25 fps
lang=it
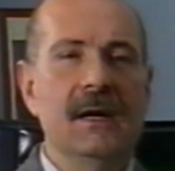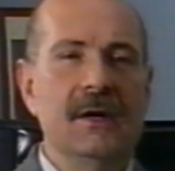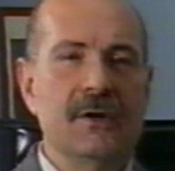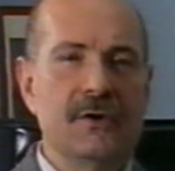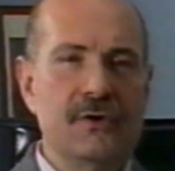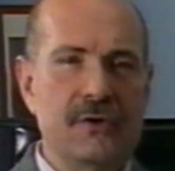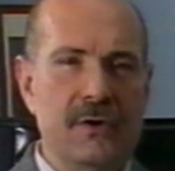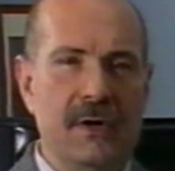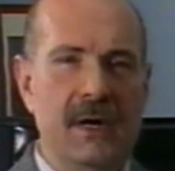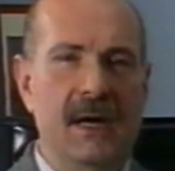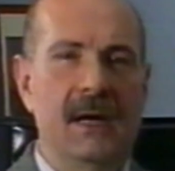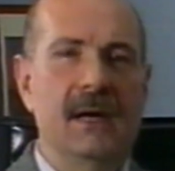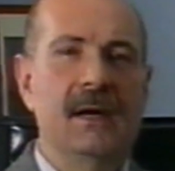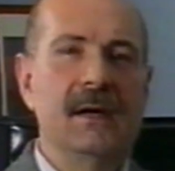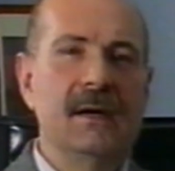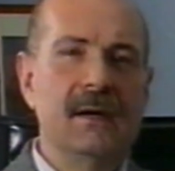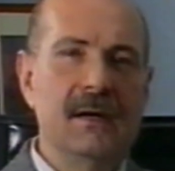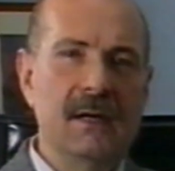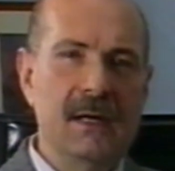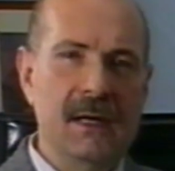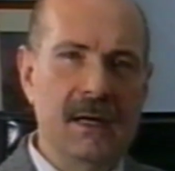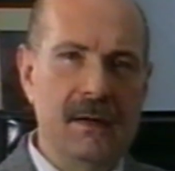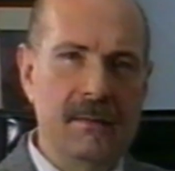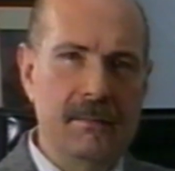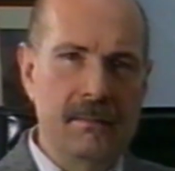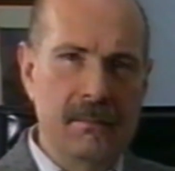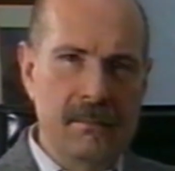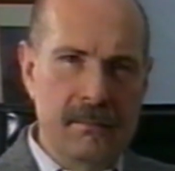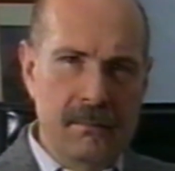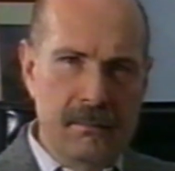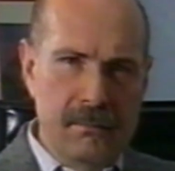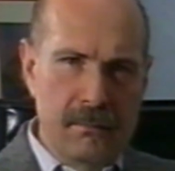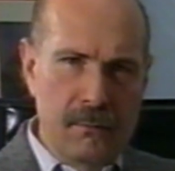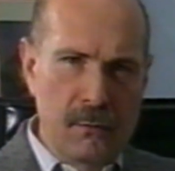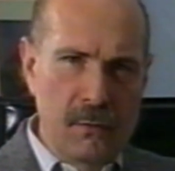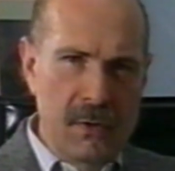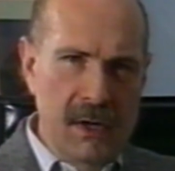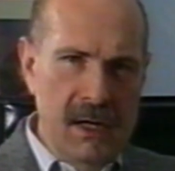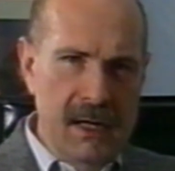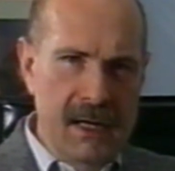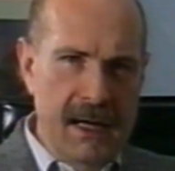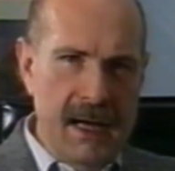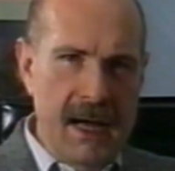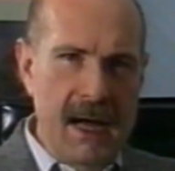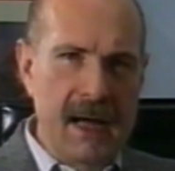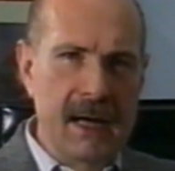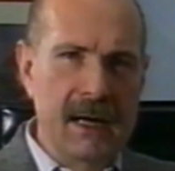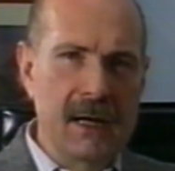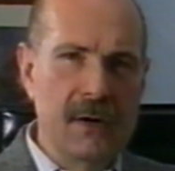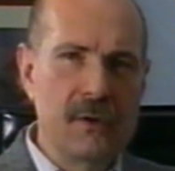cioè mm, il
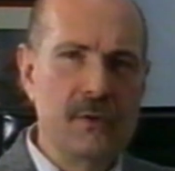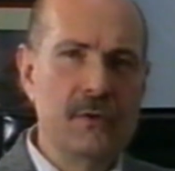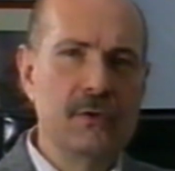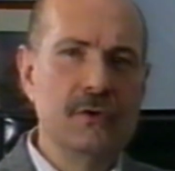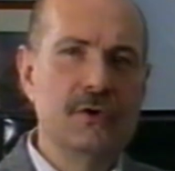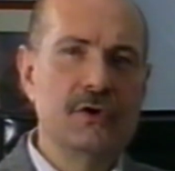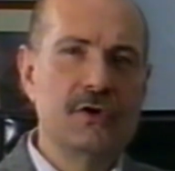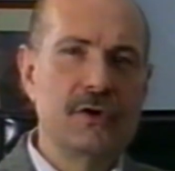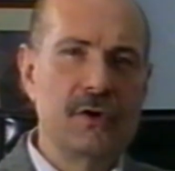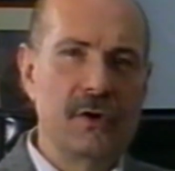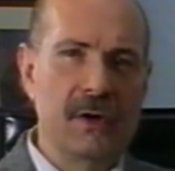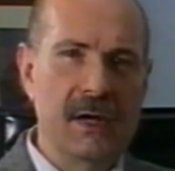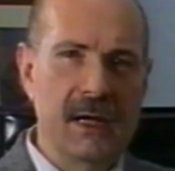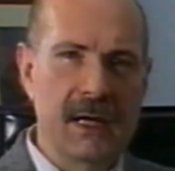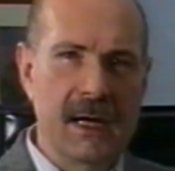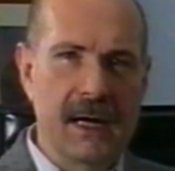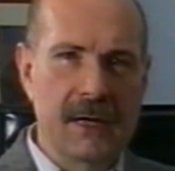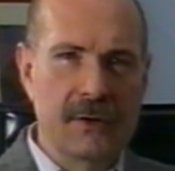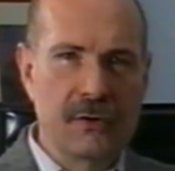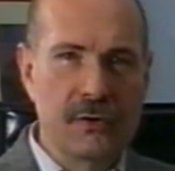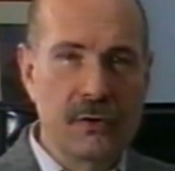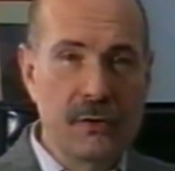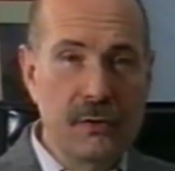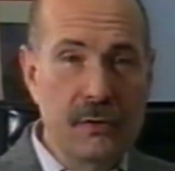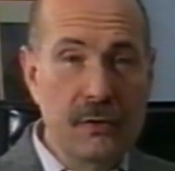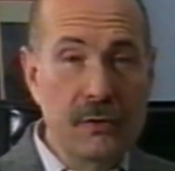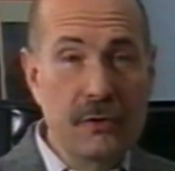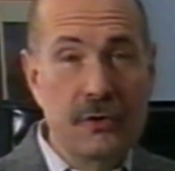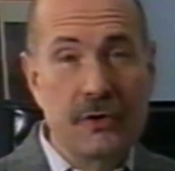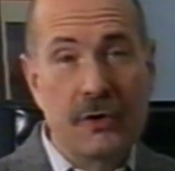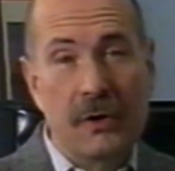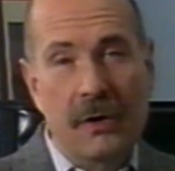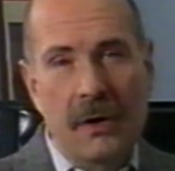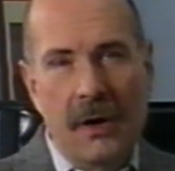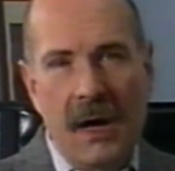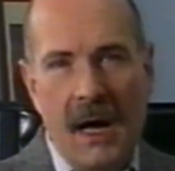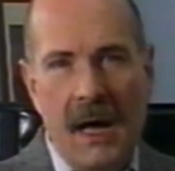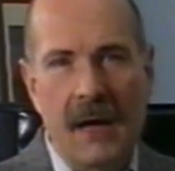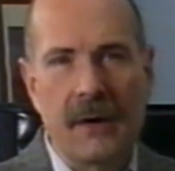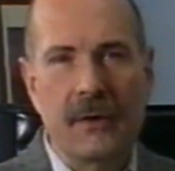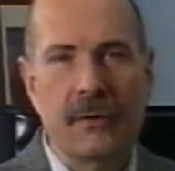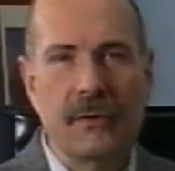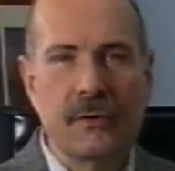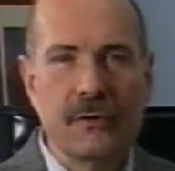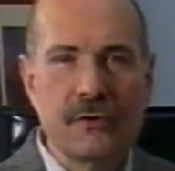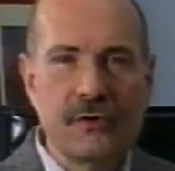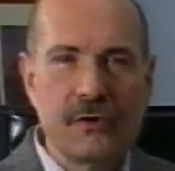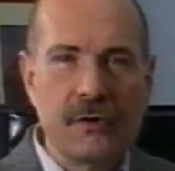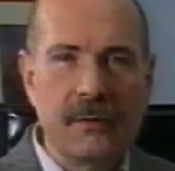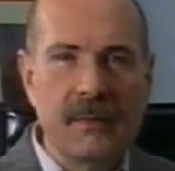cane cucciolo e il gatto cucciolo hanno
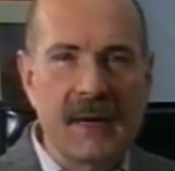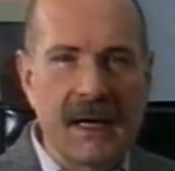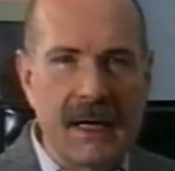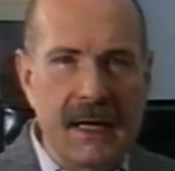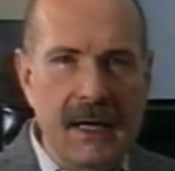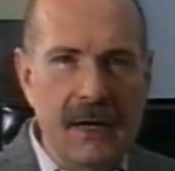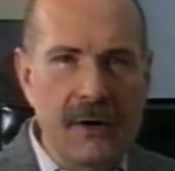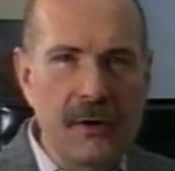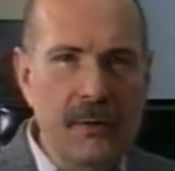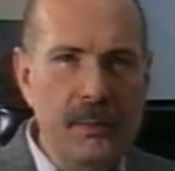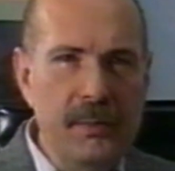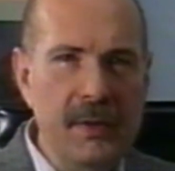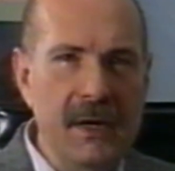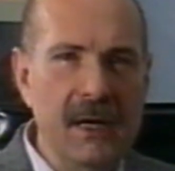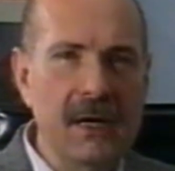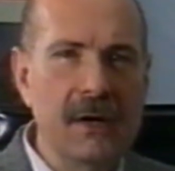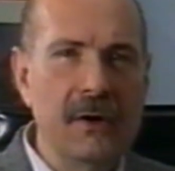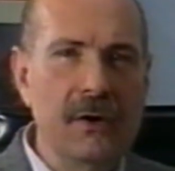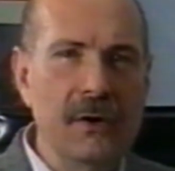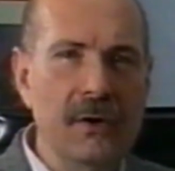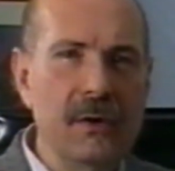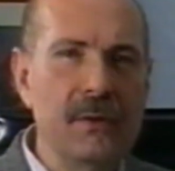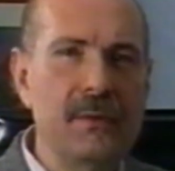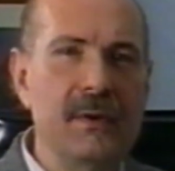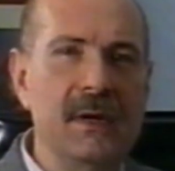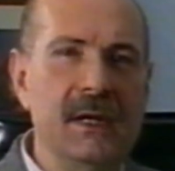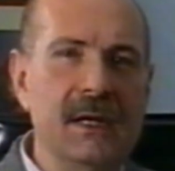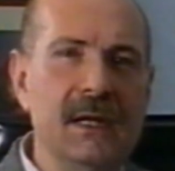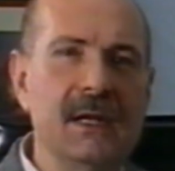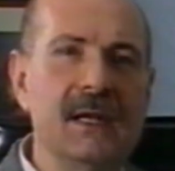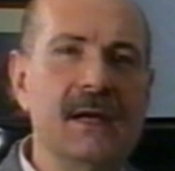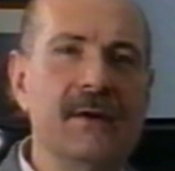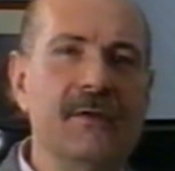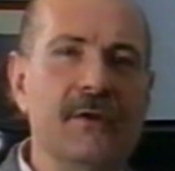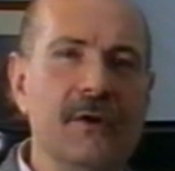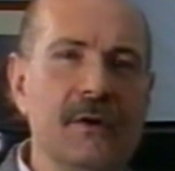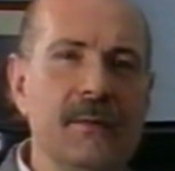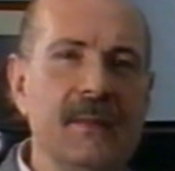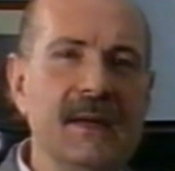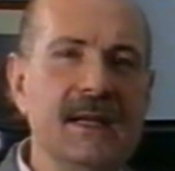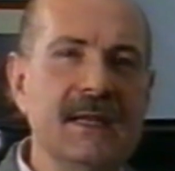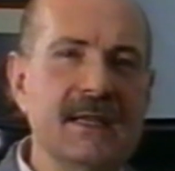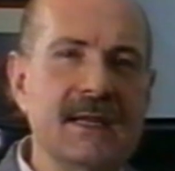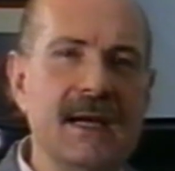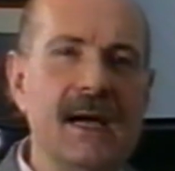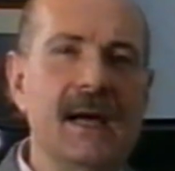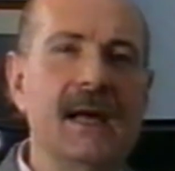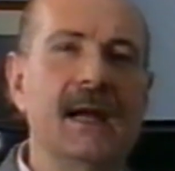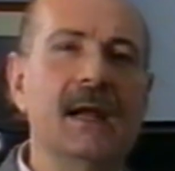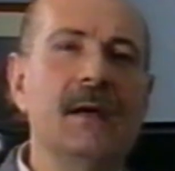uno stomachino piccolo, quindi devono
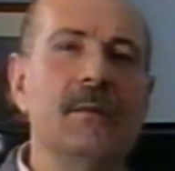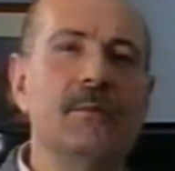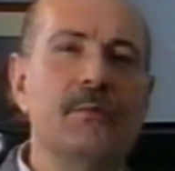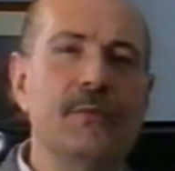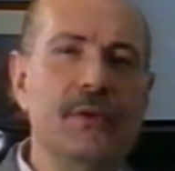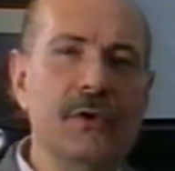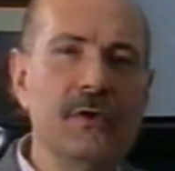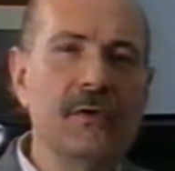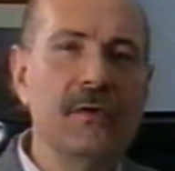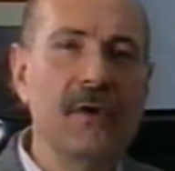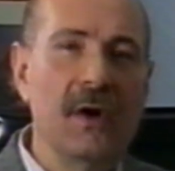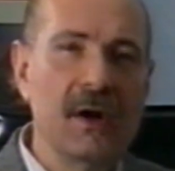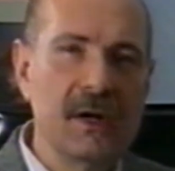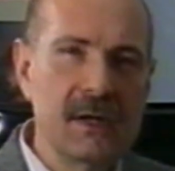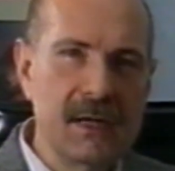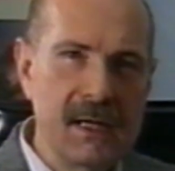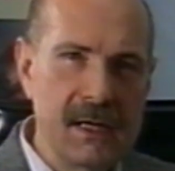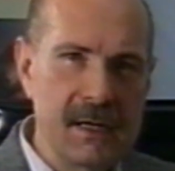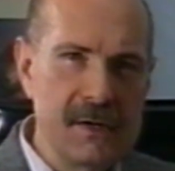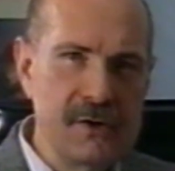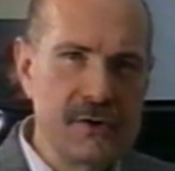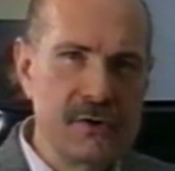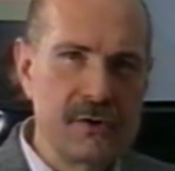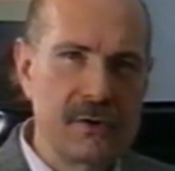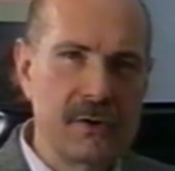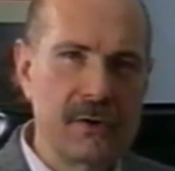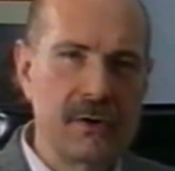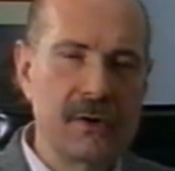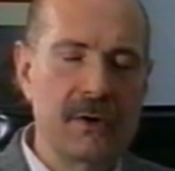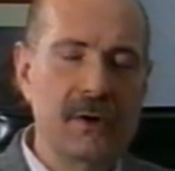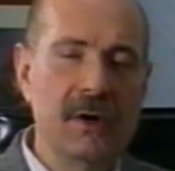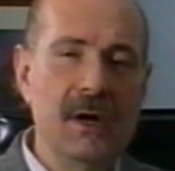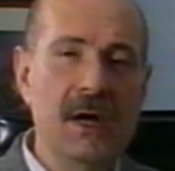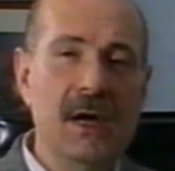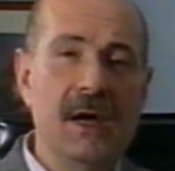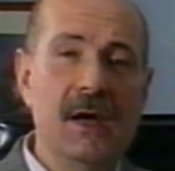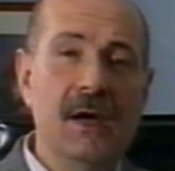mangiare più volte al giorno.